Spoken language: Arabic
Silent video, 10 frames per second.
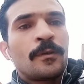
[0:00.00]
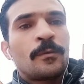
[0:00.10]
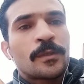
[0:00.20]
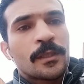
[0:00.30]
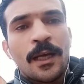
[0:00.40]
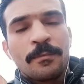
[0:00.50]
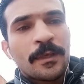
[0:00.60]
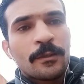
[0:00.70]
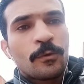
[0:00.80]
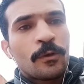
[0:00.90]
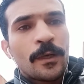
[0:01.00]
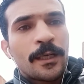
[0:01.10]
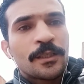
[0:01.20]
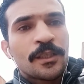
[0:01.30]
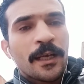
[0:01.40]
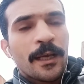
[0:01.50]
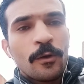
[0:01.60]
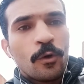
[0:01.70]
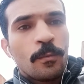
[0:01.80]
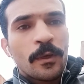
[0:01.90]
والصحة بتاعت كل واحد
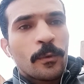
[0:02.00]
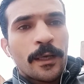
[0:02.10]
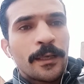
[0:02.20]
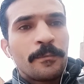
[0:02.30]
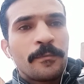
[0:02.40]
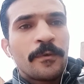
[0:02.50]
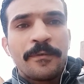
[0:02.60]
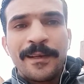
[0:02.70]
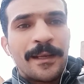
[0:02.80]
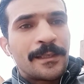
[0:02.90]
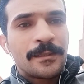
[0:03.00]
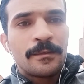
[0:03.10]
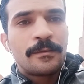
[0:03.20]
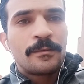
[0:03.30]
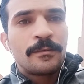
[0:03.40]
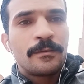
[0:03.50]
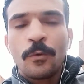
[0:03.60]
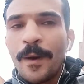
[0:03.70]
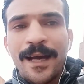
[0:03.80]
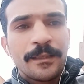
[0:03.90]
شغال أوبر وكريم في النازل
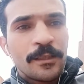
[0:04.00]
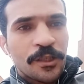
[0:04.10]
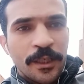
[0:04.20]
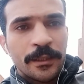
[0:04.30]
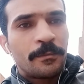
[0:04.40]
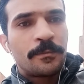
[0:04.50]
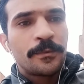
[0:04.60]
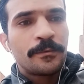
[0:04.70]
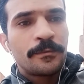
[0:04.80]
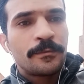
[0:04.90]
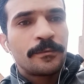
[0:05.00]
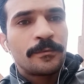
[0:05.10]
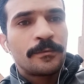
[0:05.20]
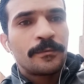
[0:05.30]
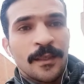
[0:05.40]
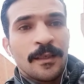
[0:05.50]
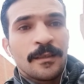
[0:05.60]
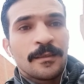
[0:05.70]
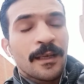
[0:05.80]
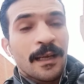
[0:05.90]
ومحدش يكذب
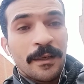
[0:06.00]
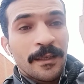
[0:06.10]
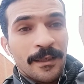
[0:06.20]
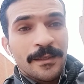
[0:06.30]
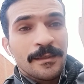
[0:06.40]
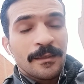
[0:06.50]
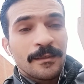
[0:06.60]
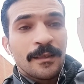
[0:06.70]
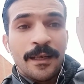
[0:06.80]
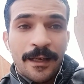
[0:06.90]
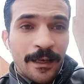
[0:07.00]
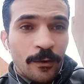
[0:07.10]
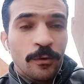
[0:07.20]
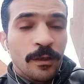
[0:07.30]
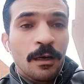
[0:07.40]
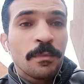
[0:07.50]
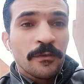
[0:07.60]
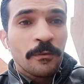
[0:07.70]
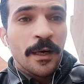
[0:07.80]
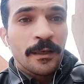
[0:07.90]
ده كمان لسه هيخلونا نخبط
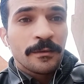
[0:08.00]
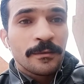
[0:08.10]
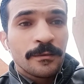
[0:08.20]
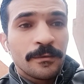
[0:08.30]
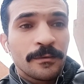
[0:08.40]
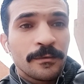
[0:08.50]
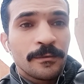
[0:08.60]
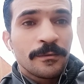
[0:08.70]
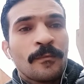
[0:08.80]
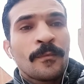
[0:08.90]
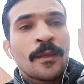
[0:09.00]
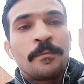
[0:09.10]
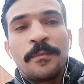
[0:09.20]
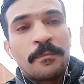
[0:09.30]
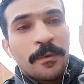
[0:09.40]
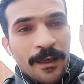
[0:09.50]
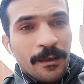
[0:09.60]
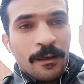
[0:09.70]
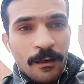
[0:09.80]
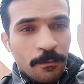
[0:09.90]
في بعض مين بقى
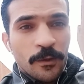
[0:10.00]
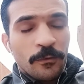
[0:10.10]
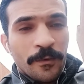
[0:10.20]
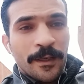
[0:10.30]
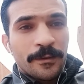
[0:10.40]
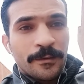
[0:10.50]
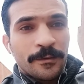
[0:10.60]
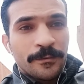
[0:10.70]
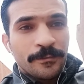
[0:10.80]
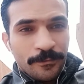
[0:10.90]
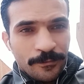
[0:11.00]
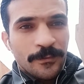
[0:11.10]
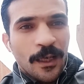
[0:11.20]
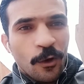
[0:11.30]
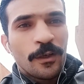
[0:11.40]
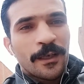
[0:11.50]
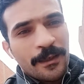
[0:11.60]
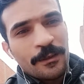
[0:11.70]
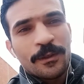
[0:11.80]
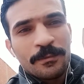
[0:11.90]
اللي هيخبطوا في بعض هقول لك
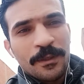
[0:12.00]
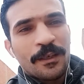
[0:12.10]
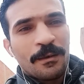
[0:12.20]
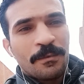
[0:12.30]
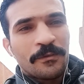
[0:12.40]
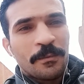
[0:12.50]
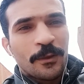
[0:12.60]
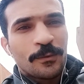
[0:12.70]
انا دلوقتي مين اللي هيخبط في بعض